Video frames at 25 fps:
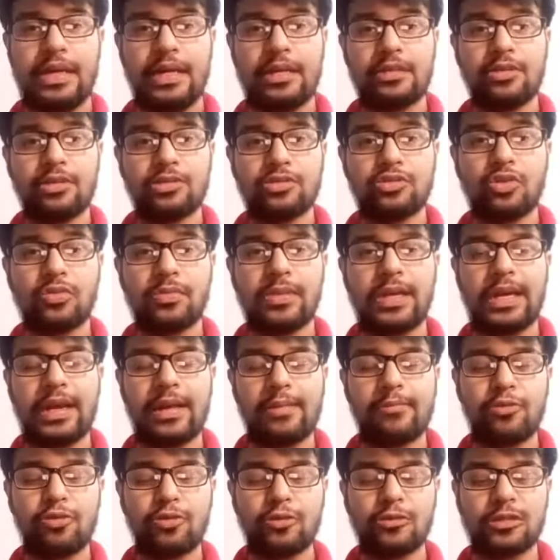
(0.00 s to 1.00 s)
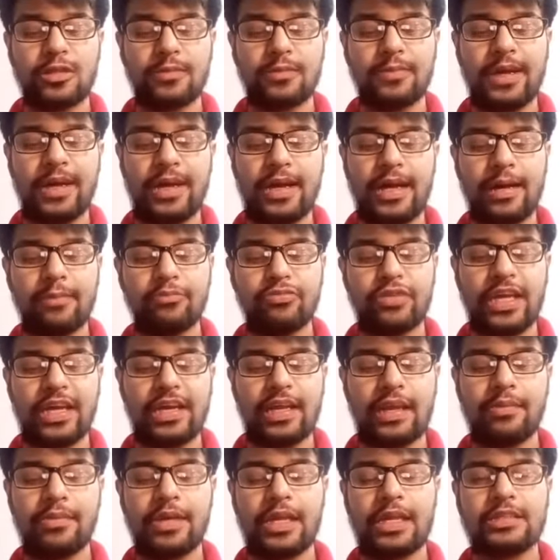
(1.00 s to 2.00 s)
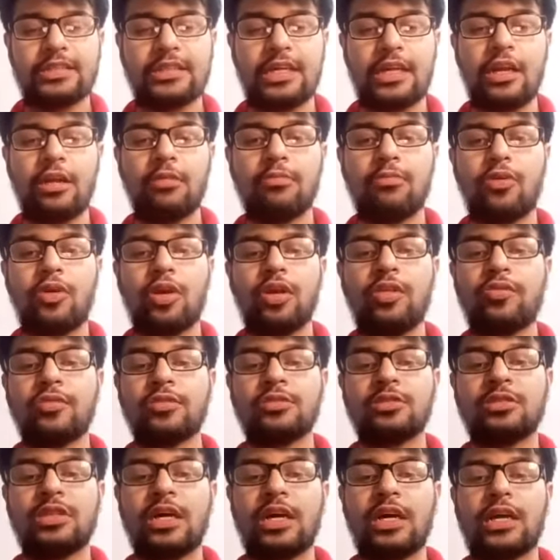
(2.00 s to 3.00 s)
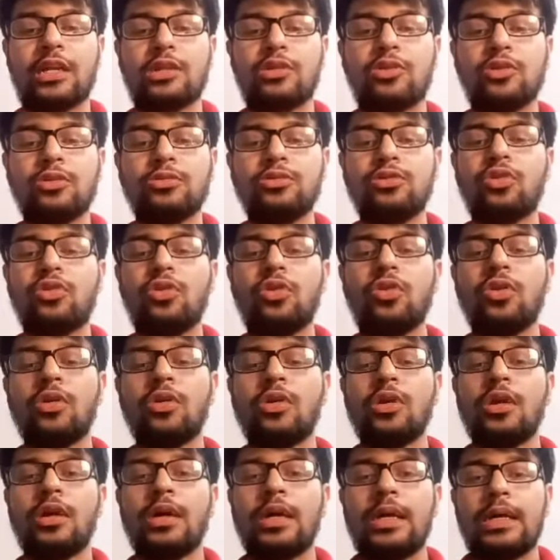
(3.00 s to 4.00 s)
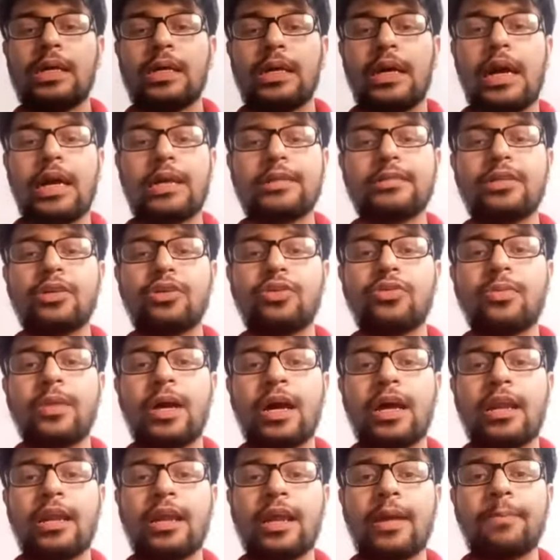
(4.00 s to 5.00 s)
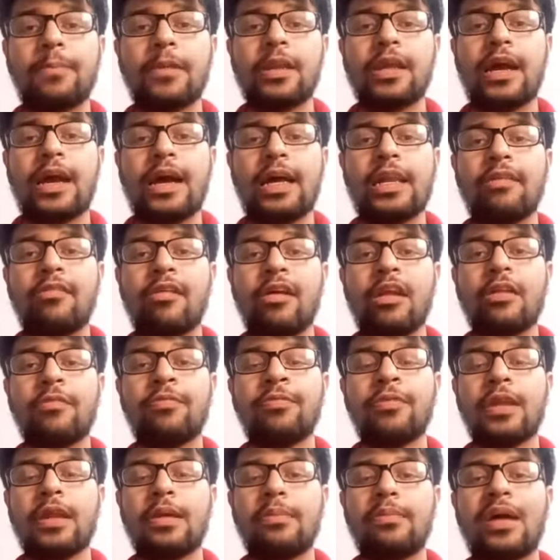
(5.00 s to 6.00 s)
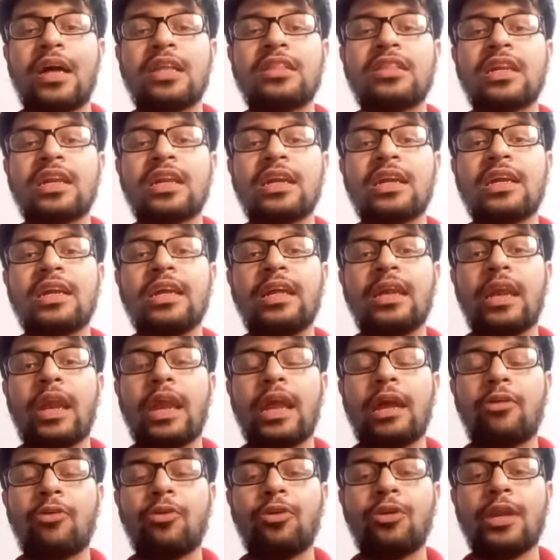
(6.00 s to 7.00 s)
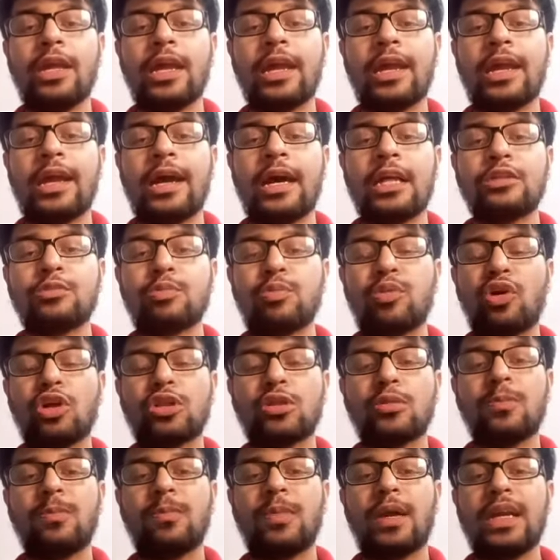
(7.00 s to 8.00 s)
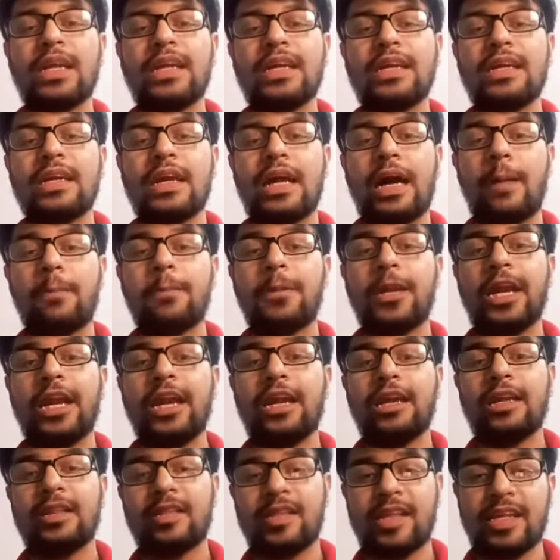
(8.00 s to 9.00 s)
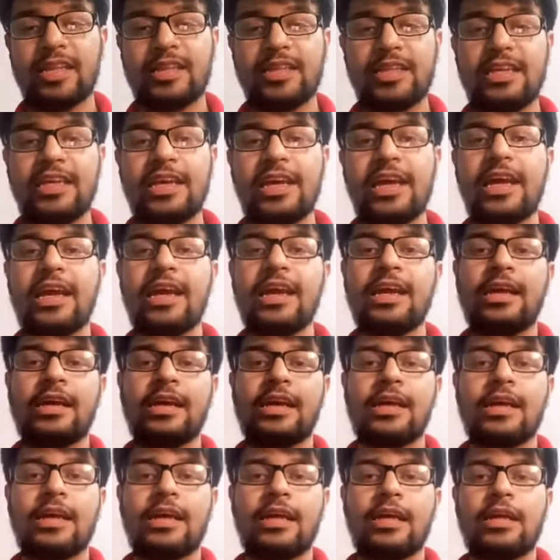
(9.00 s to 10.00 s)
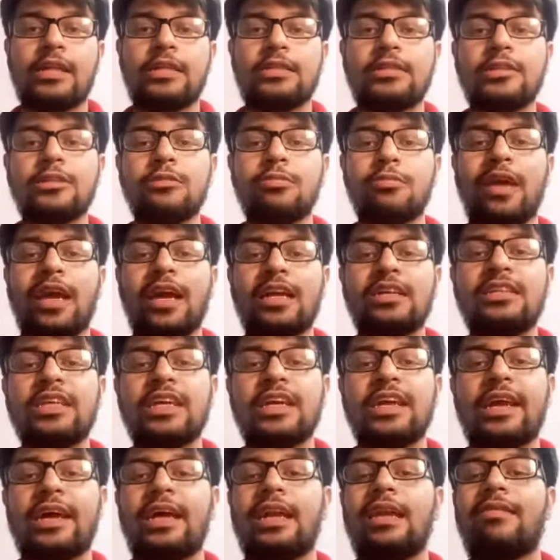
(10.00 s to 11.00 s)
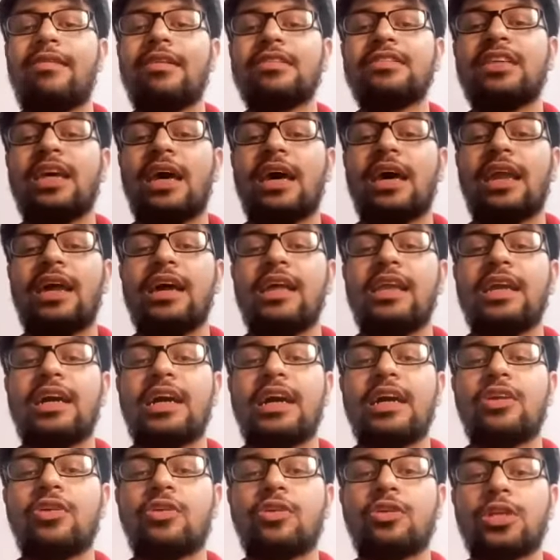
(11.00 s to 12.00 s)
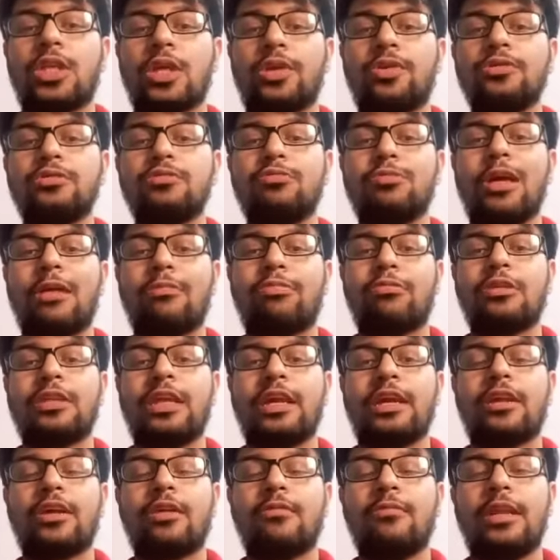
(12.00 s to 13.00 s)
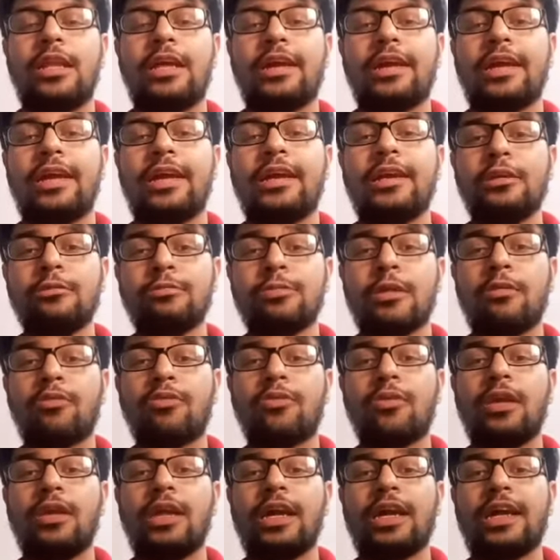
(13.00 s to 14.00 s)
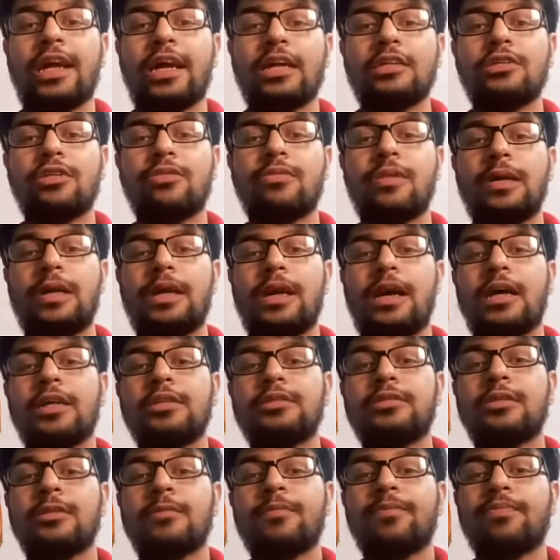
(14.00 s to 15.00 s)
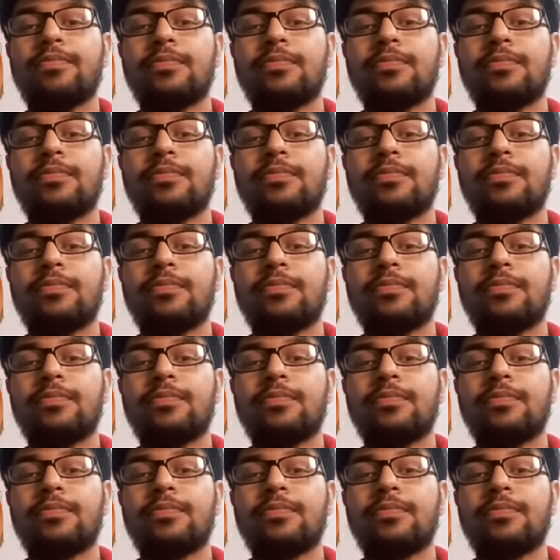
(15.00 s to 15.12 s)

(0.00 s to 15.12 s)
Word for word: हेलो दोस्तों मेरा नाम मुकुल शर्मा आप देख रहे हैं मेरा चैनल बॉलीवुड स्टार दोस्तों अक्षय कुमार ने अपनी आने वाली फिल्म अतरंगी रे को लेकर आज बहुत बड़ी अपडेट दे दी है जिसमें अक्षय के अलावा सारा अली खान और धनुष भी आपको देखने को मिलेंगे इस फिल्म को लेकर अक्षय कुमार ने आज